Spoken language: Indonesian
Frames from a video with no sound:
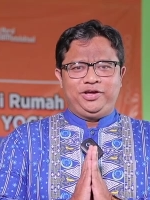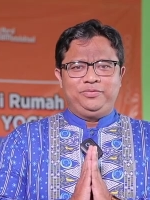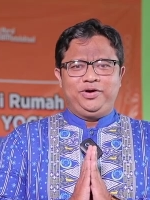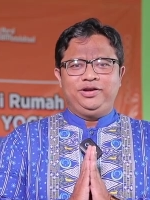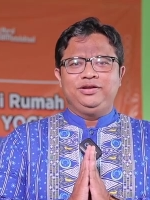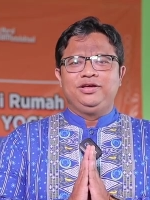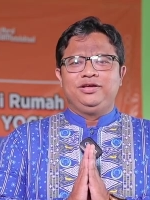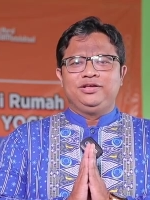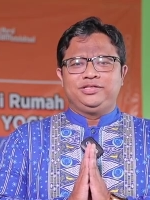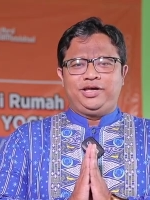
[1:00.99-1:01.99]
Pak Hilman.
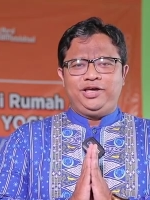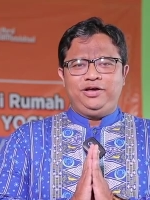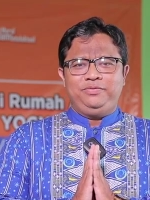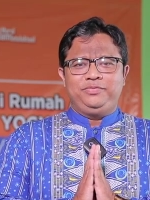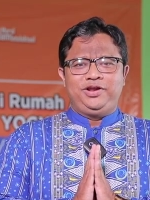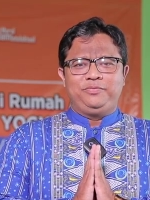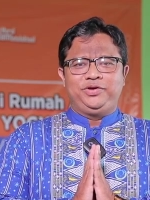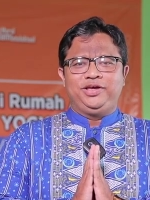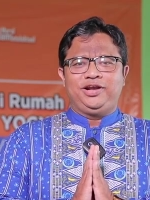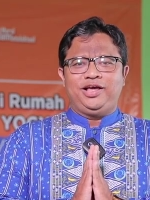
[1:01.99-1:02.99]
Saya
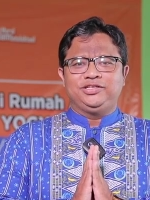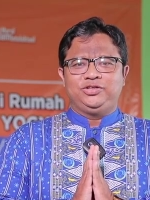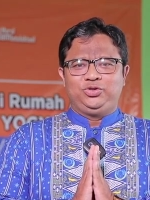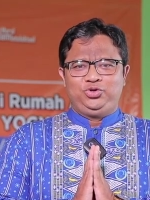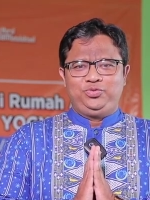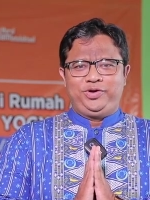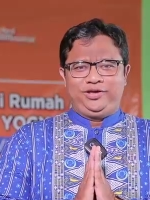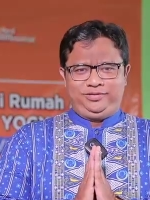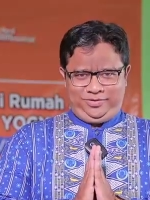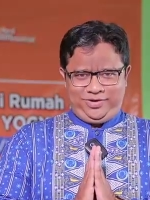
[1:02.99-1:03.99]
mendampingi kelas
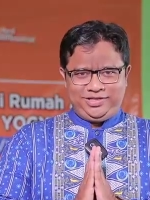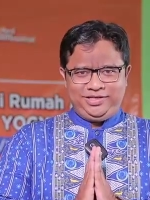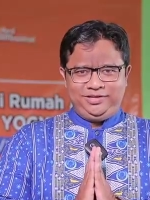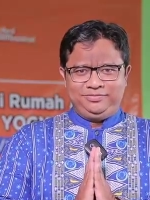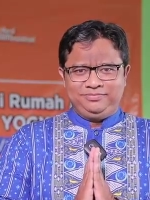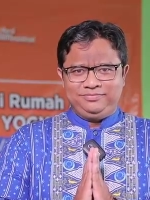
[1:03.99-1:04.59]
7B. Terima kasih.